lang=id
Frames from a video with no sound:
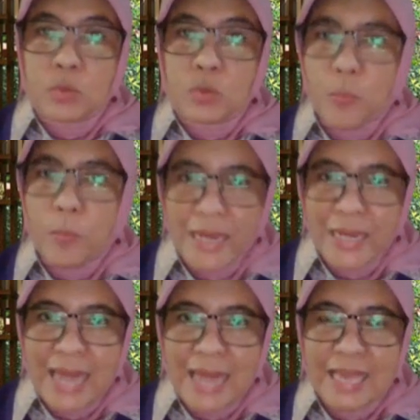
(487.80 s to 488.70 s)
untuk
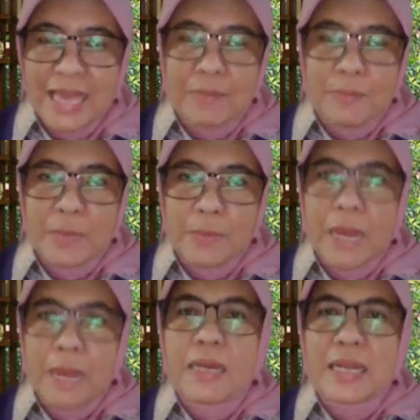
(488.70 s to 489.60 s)
pengendalian,
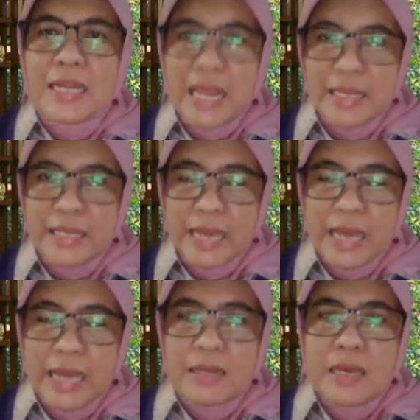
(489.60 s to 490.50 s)
bagaimana
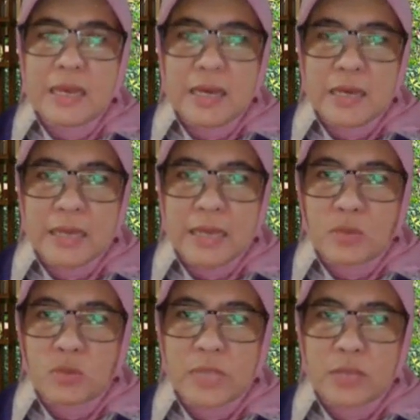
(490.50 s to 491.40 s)
mengendalikan
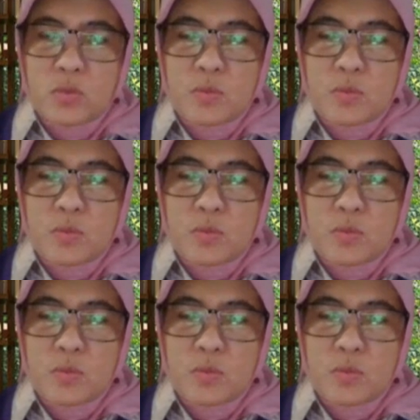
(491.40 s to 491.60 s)
kasus-kasus